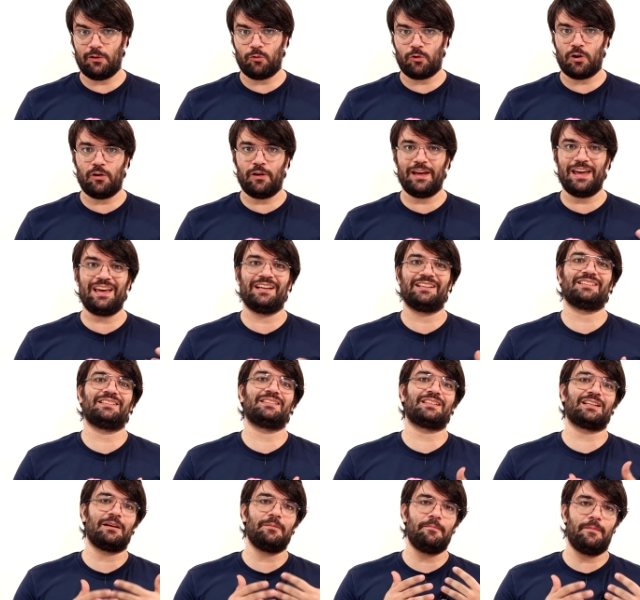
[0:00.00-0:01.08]
euro e
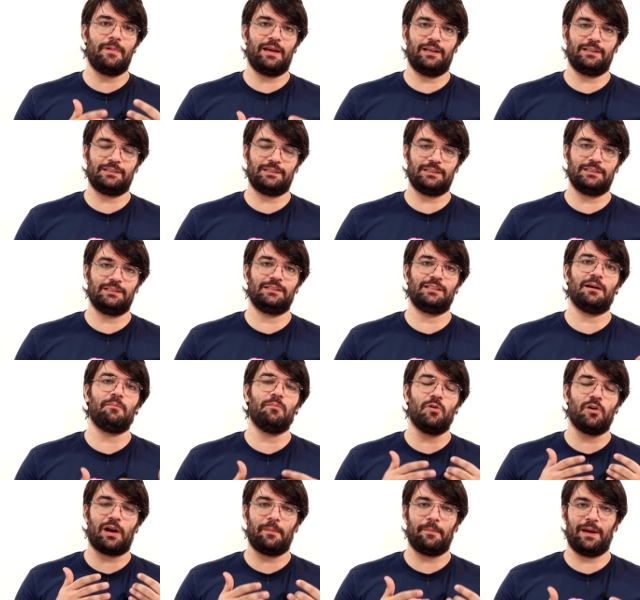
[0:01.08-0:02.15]
tre mesi di
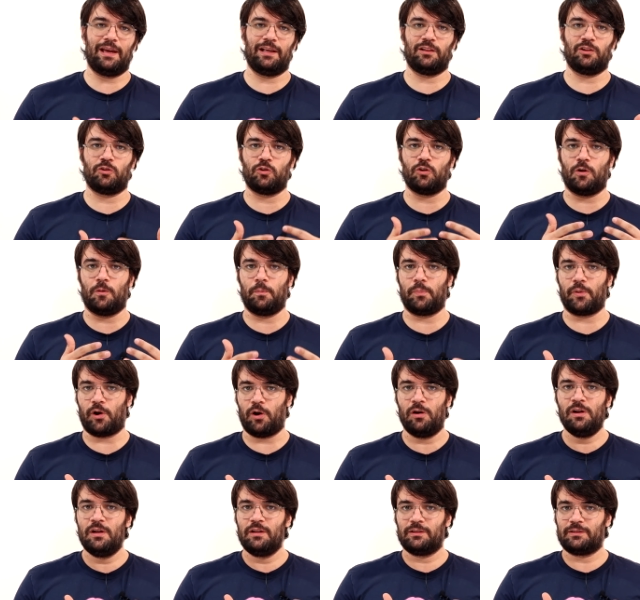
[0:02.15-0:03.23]
abbonamento
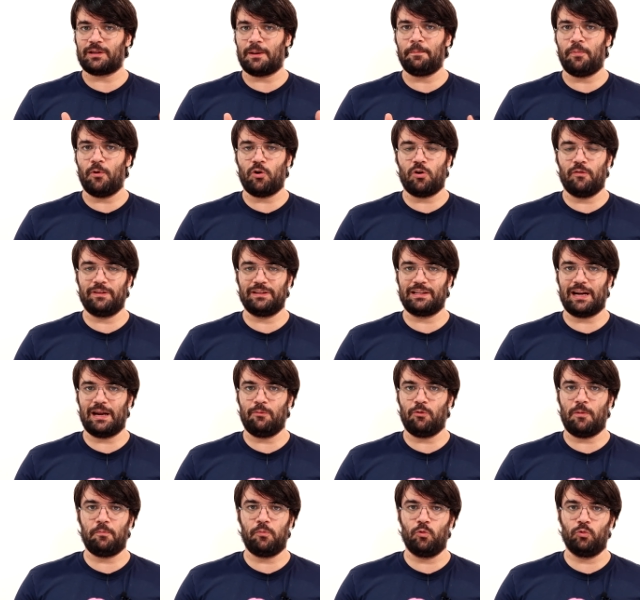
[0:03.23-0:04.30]
Pro. Tra poco
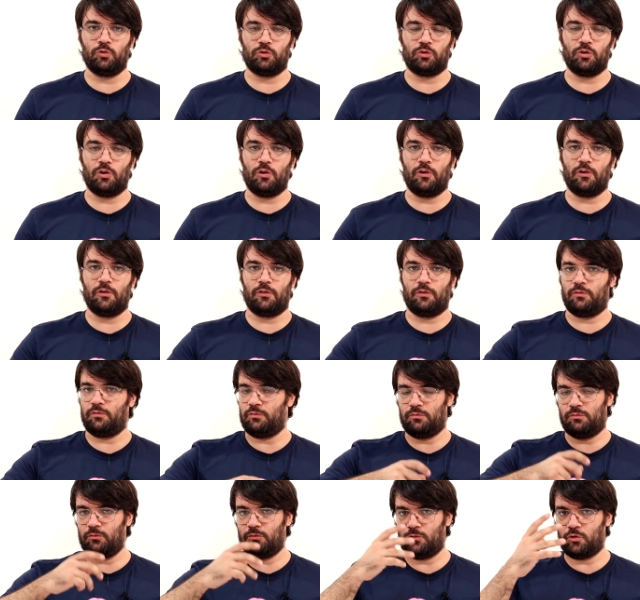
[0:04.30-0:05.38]
vedremo
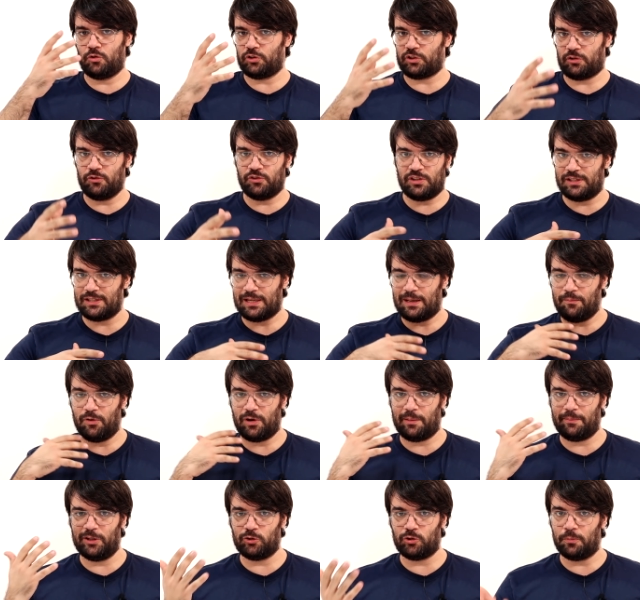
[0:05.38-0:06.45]
appunto cosa consiste
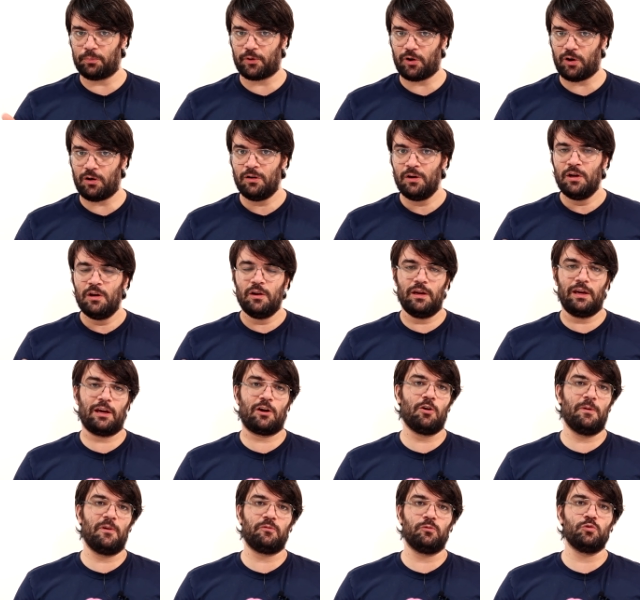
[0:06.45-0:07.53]
l'abbonamento Pro e
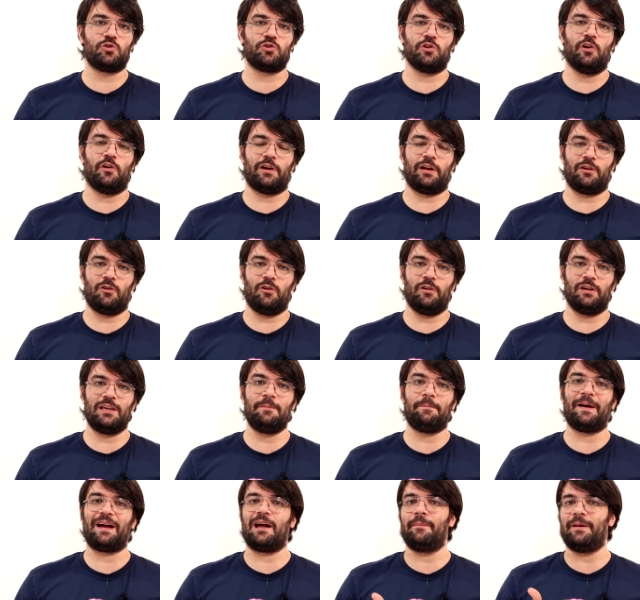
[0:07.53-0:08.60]
come funzionano i
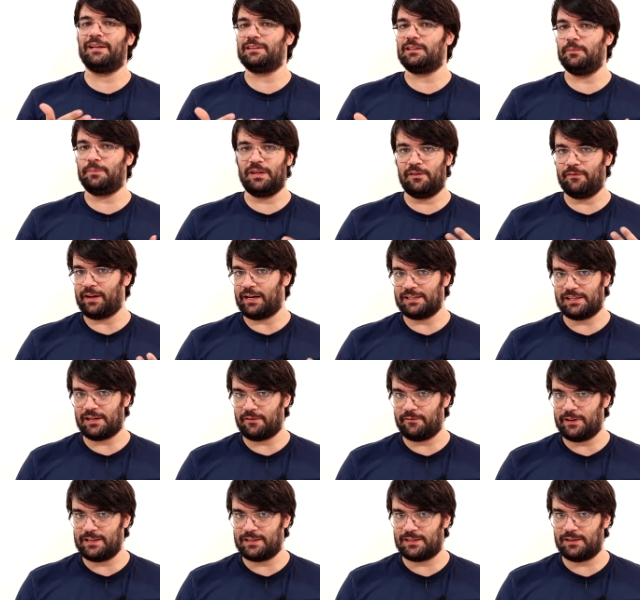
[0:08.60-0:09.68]
pagamenti per i vari
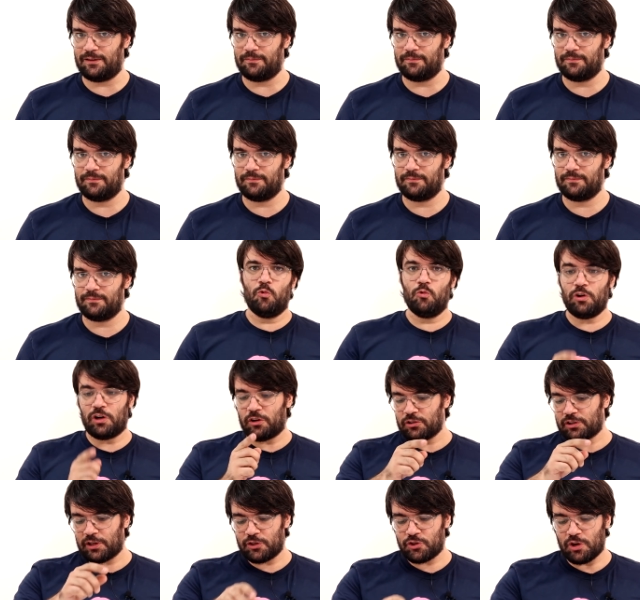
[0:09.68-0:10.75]
servizi. Una
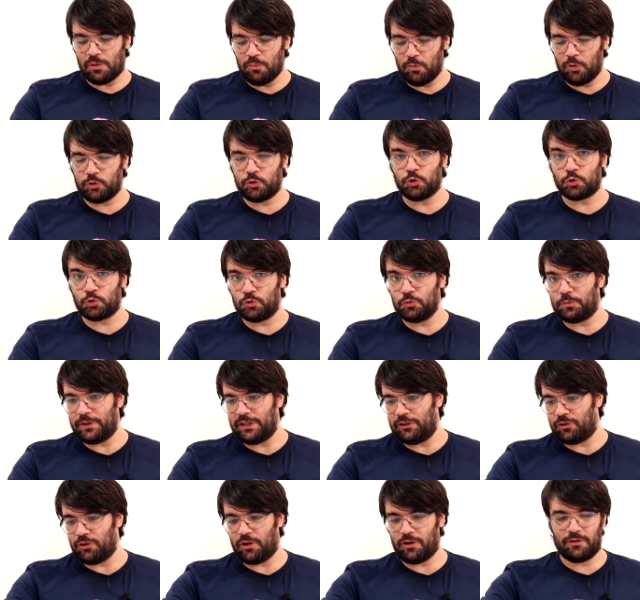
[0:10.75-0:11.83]
cosa che ci ha molto
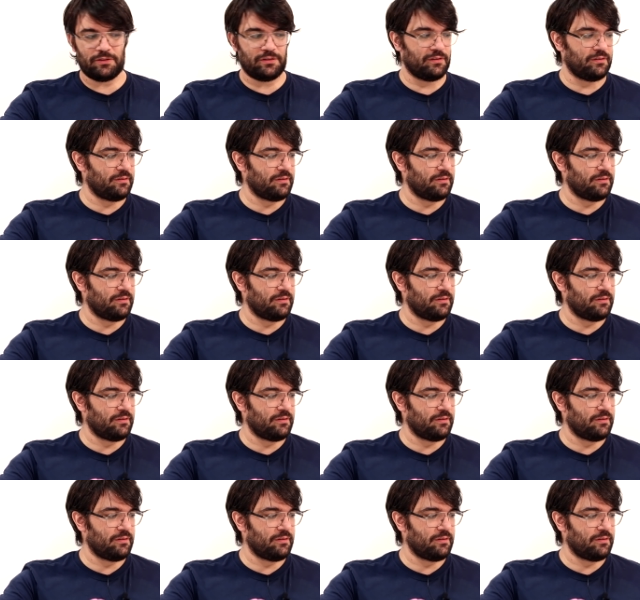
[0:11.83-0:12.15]
stupito